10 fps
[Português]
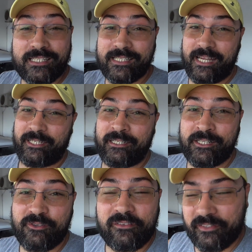certo na
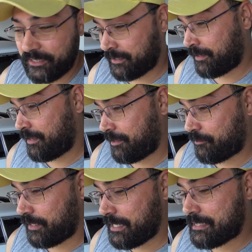sua vida,
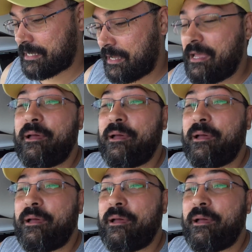beleza?